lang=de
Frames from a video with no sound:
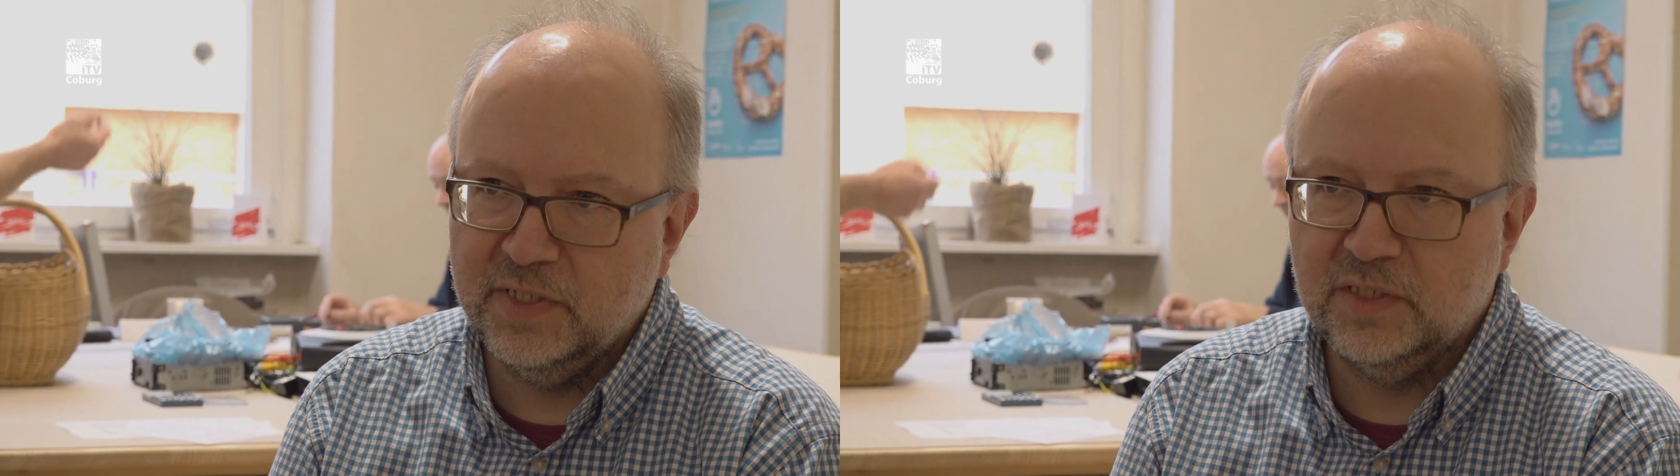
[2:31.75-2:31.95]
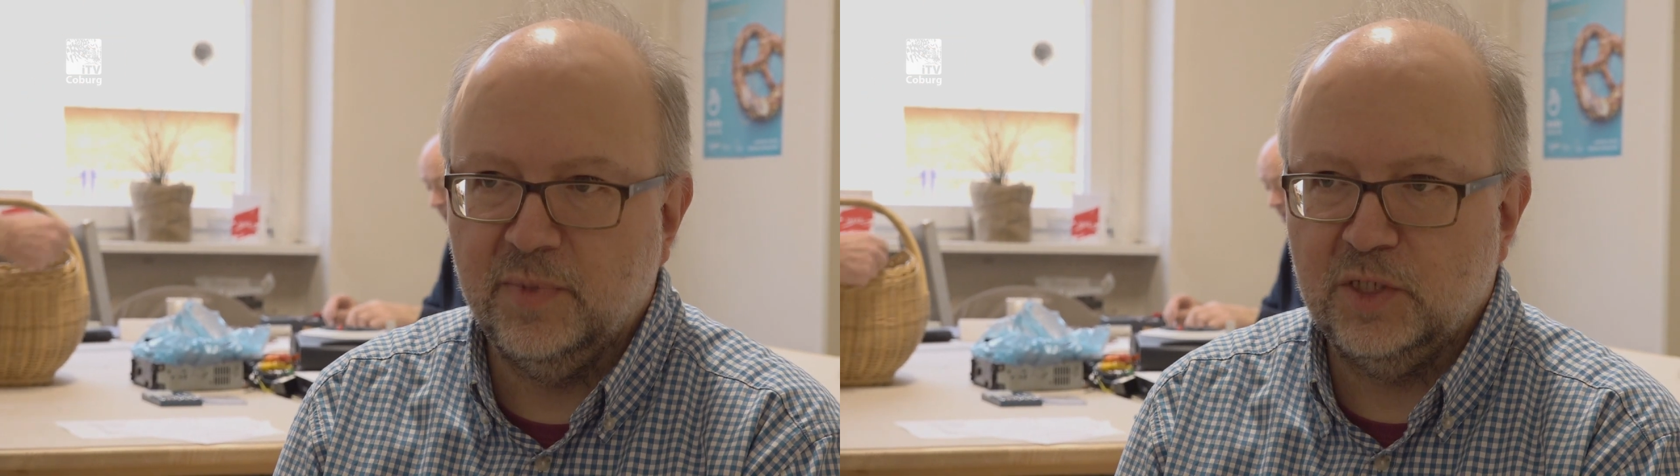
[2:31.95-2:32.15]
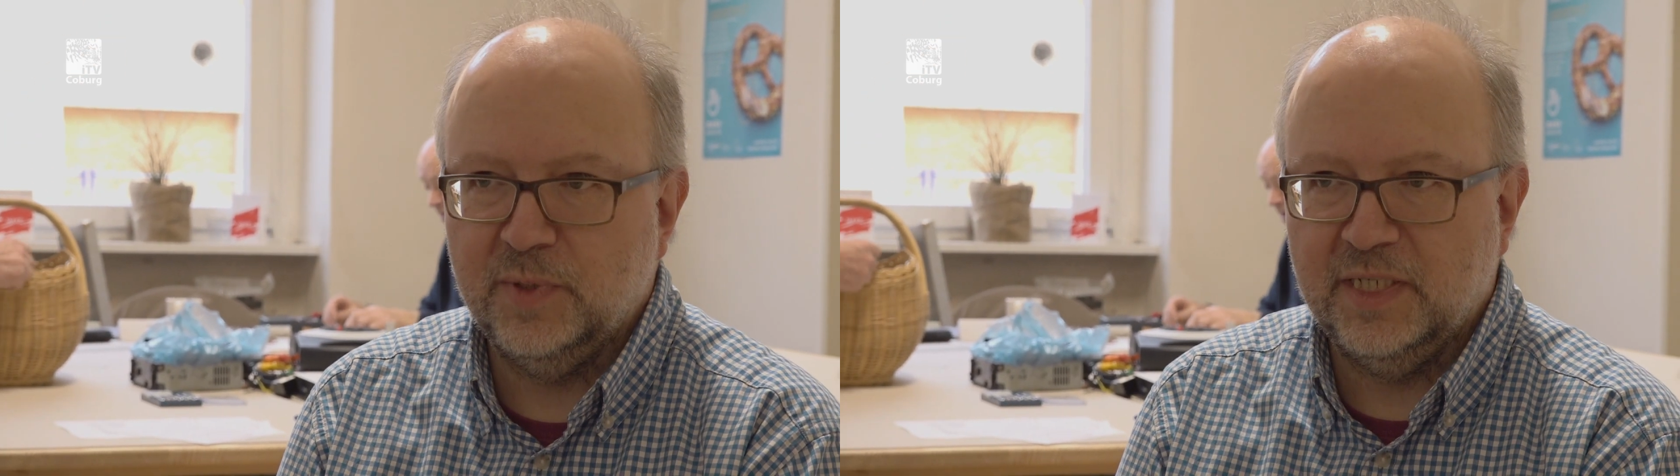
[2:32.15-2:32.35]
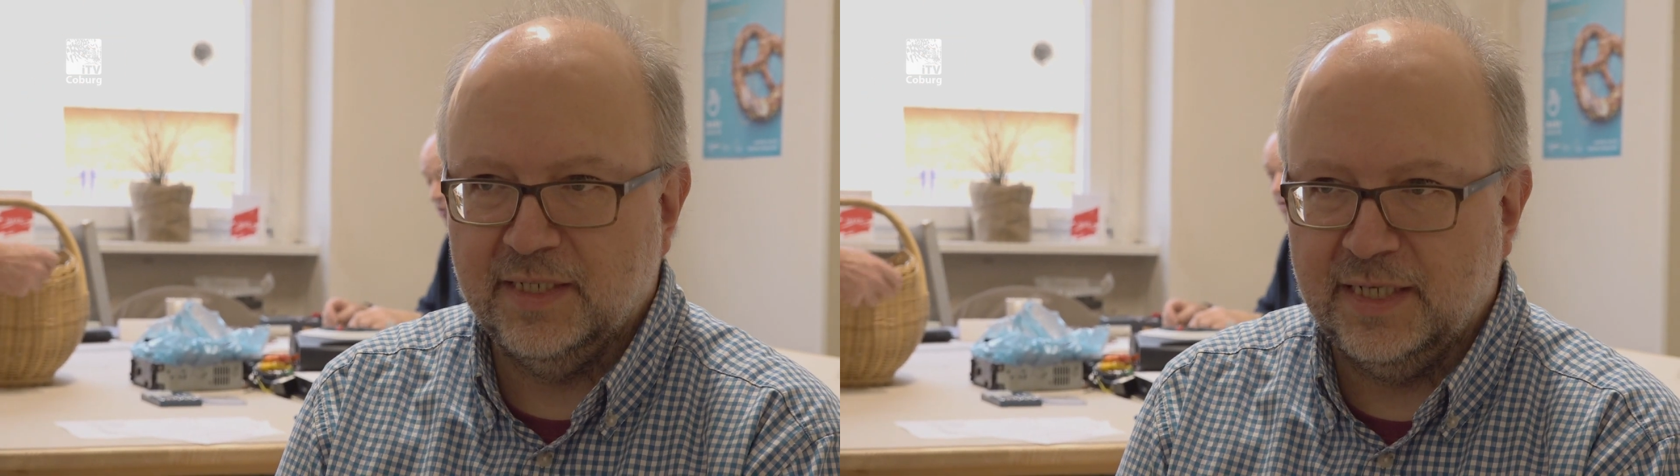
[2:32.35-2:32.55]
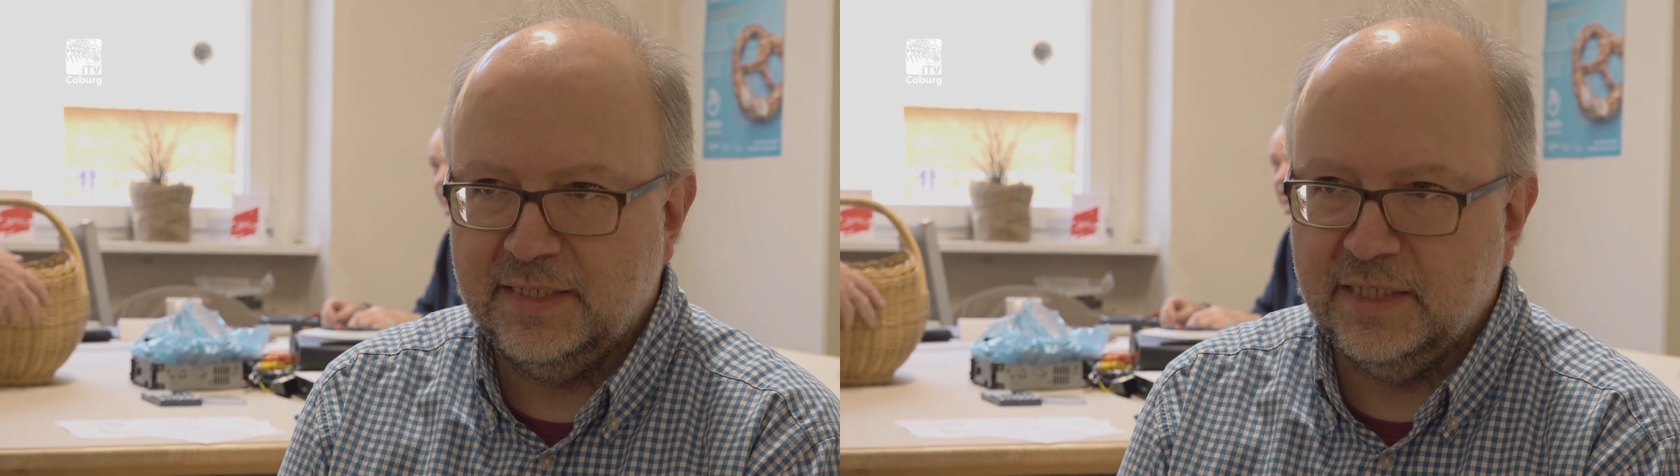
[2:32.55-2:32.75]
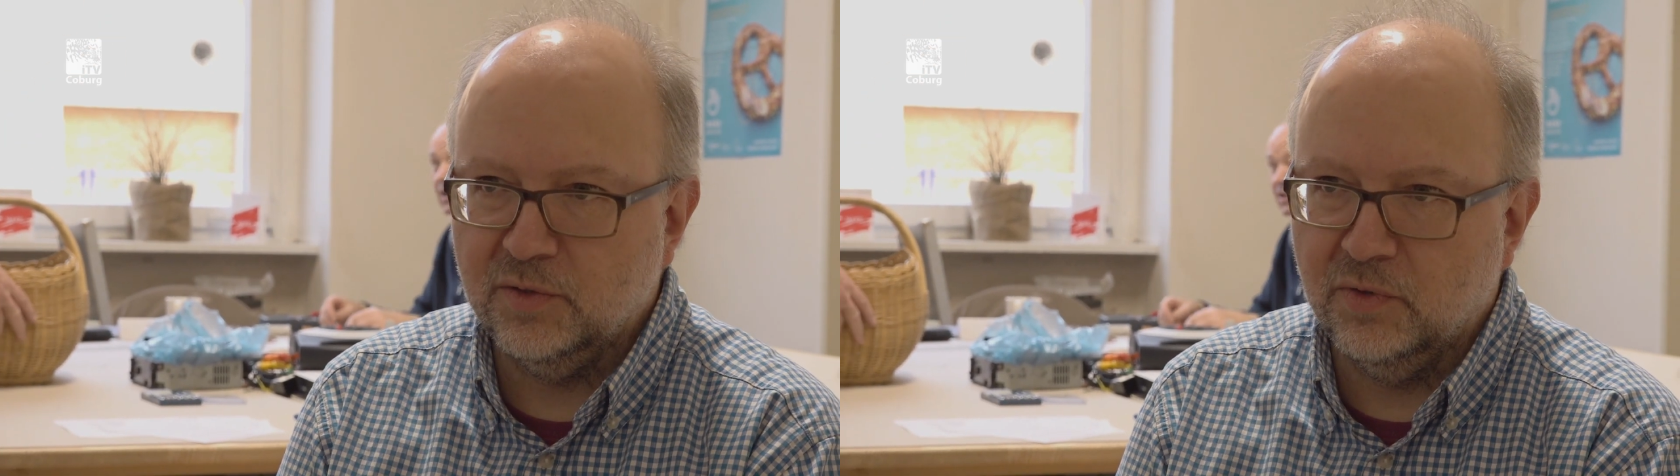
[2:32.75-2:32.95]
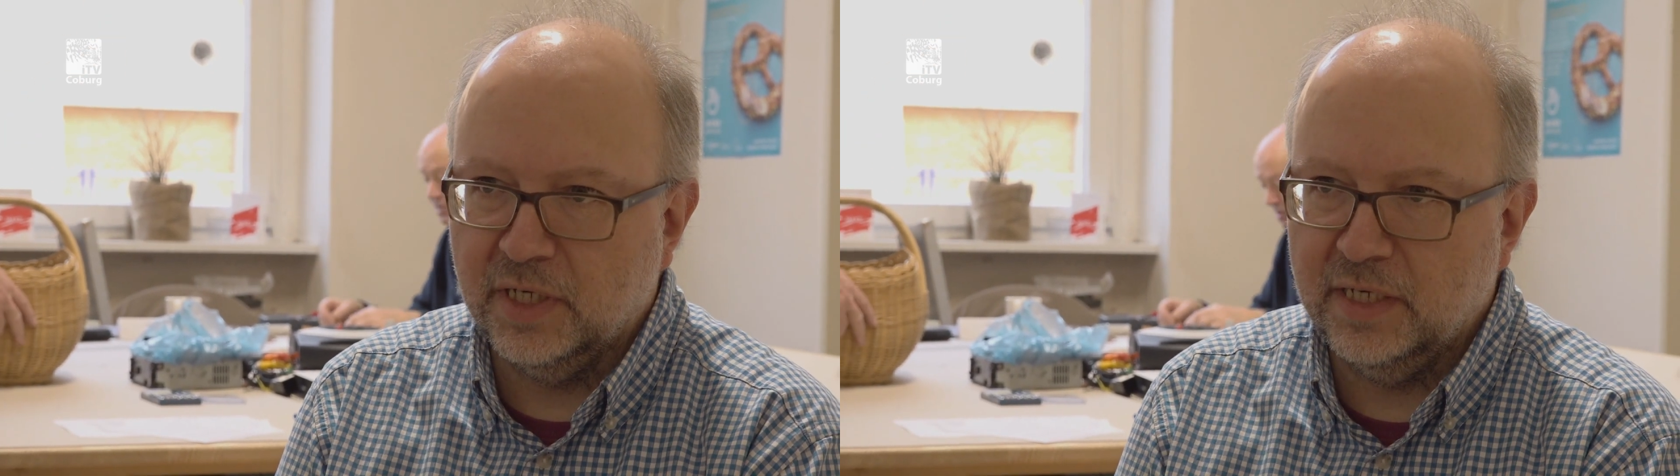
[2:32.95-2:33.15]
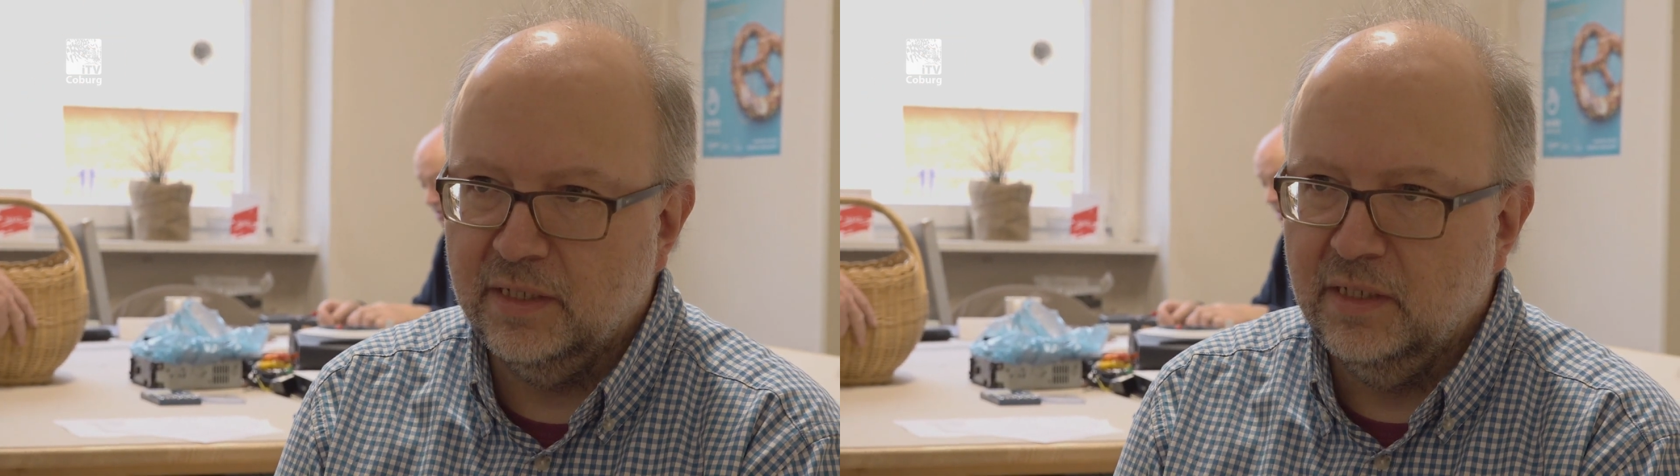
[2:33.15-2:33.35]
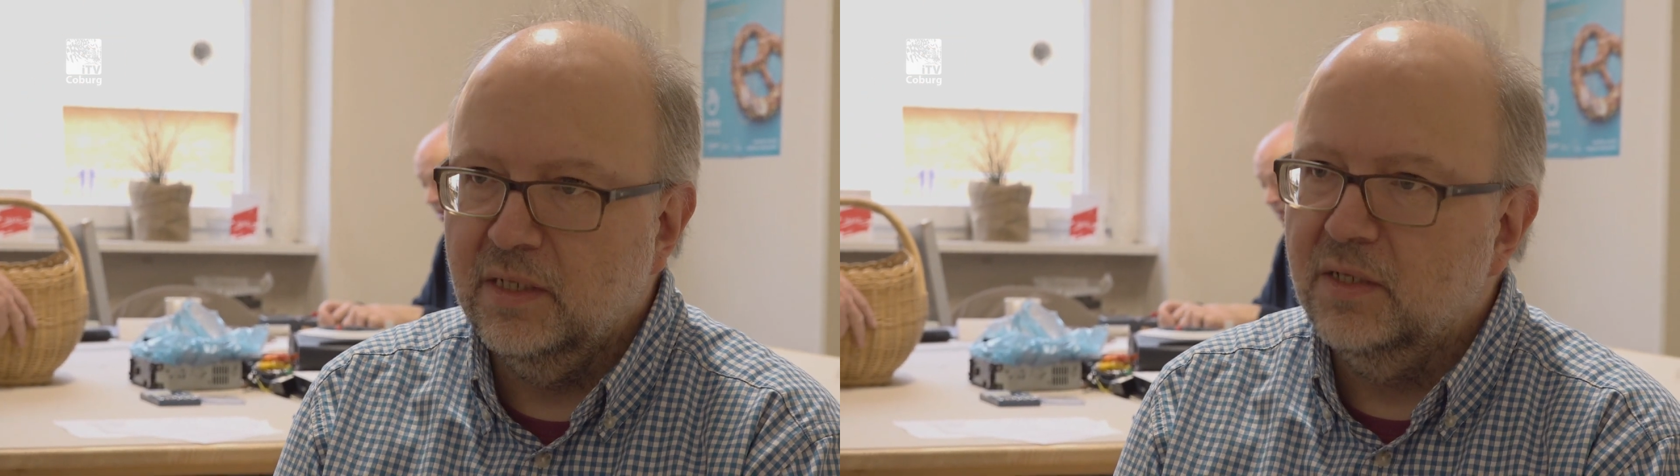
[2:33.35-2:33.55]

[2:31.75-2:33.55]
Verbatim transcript: wie zum Beispiel den 3D-Drucker,